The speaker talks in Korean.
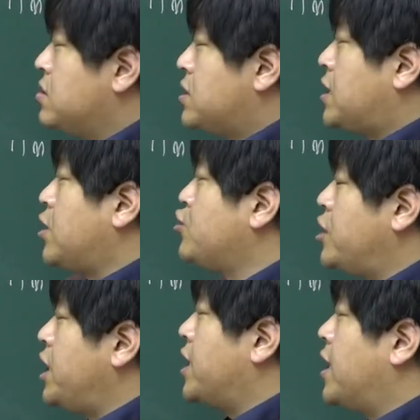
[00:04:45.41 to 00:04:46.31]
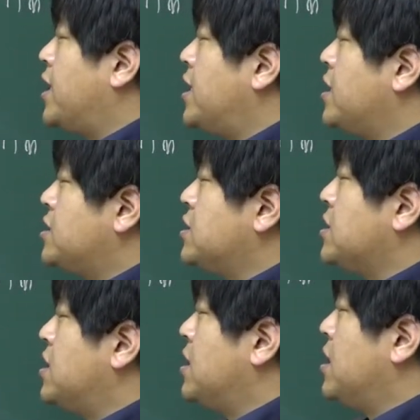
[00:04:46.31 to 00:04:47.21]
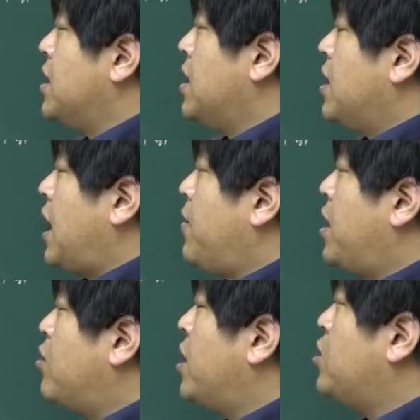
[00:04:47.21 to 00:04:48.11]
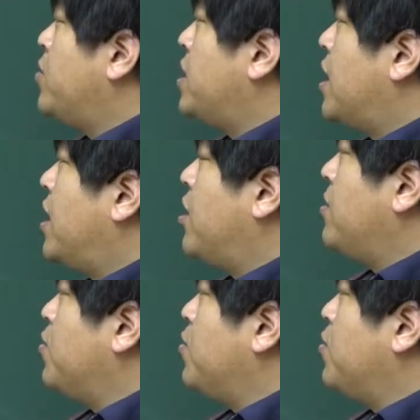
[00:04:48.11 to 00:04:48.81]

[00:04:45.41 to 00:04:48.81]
다 자연수들이니까. 즉 m이라고 하는 놈에다가요.